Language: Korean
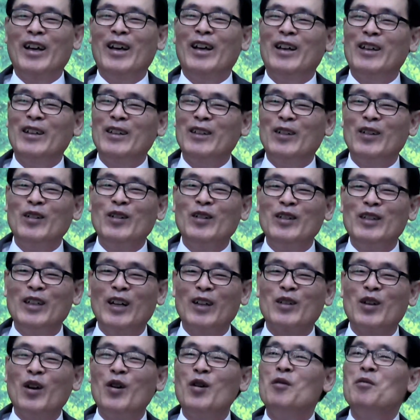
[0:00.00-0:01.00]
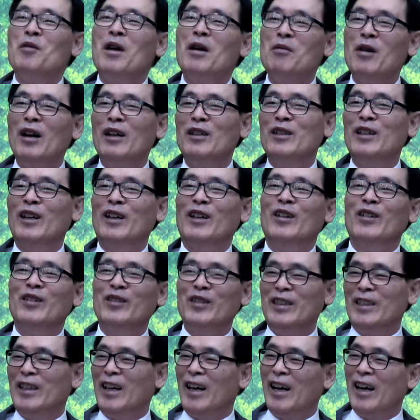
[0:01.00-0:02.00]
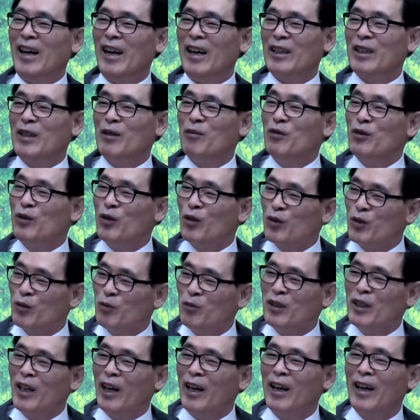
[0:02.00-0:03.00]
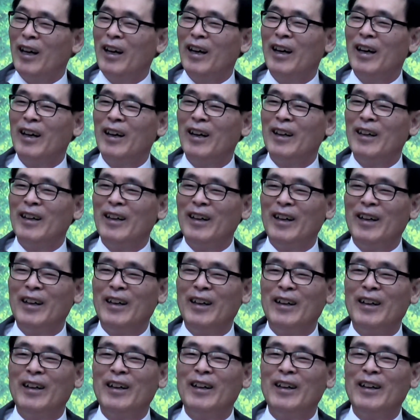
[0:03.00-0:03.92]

예, 이거는 진짜 경험해봐야잖아요. 이야, 기분 좋습니다. 예.